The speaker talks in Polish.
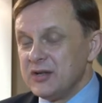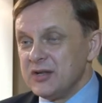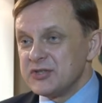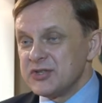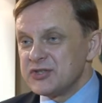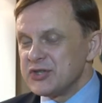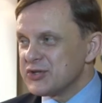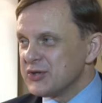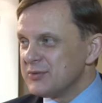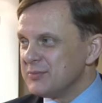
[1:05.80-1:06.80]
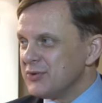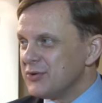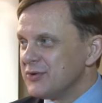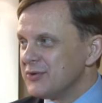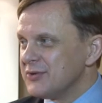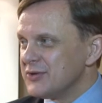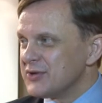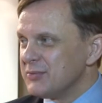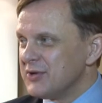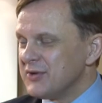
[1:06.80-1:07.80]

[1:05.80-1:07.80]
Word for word: Ja znaczy, się cieszę, bo osoba